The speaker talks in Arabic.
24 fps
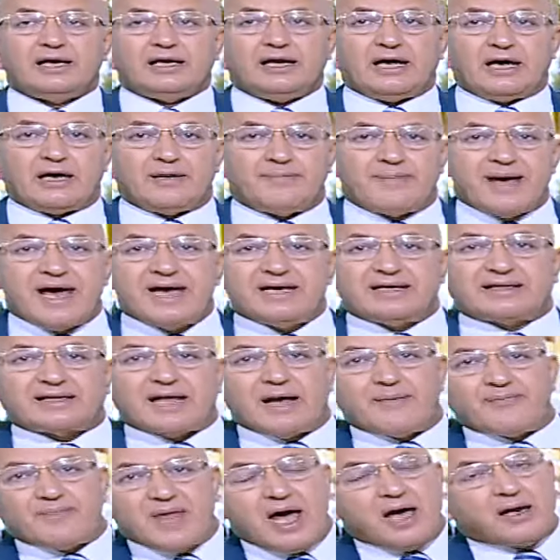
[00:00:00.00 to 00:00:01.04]

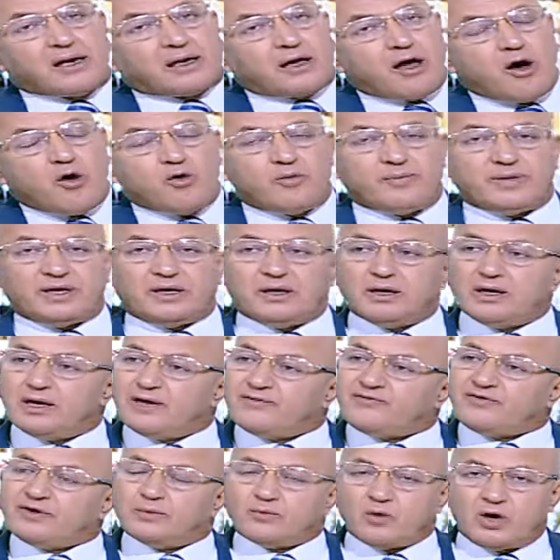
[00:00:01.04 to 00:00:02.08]
لحمايه امنها القومي
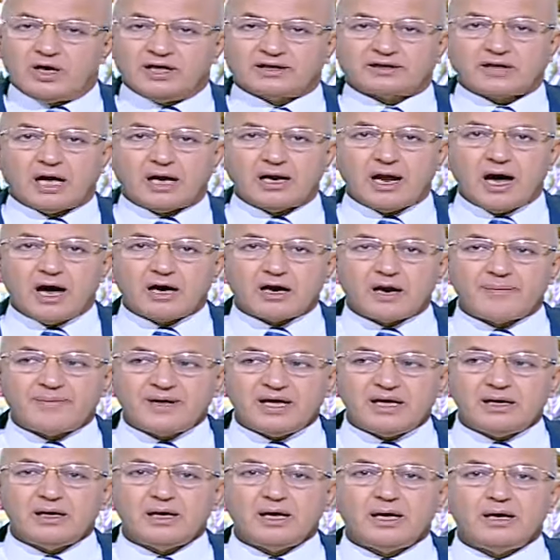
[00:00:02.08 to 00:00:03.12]
في محيطها
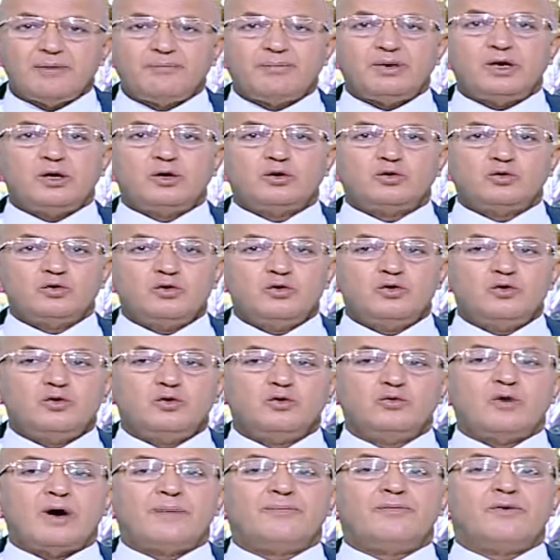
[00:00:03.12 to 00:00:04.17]
العربي بهدوء
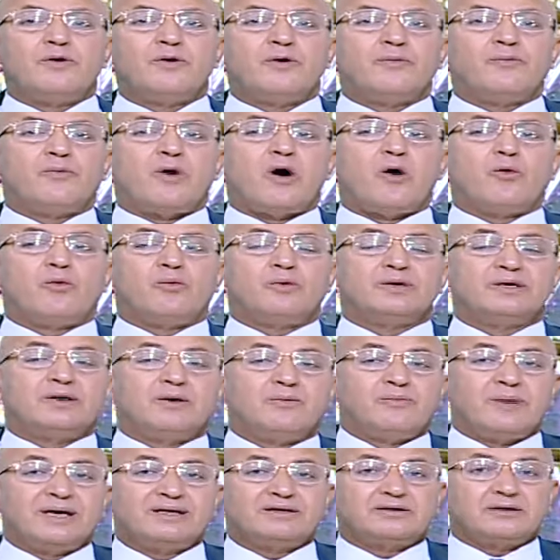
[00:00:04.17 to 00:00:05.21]

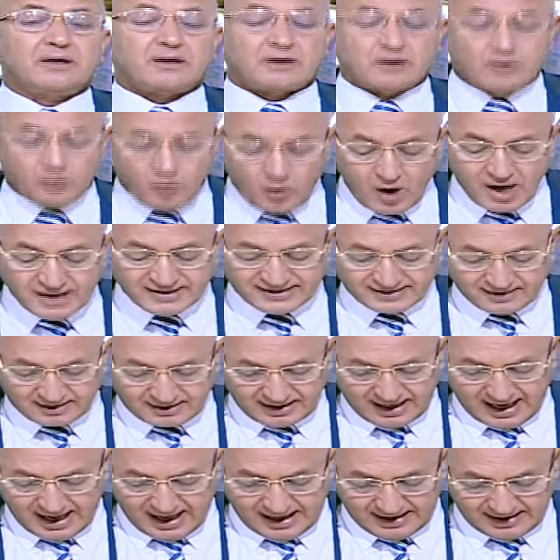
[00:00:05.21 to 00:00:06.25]
وبمنطق
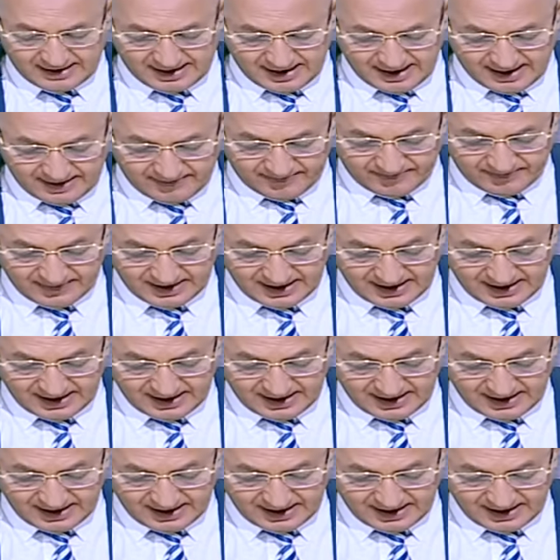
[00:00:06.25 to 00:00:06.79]
الواثق الحقيقه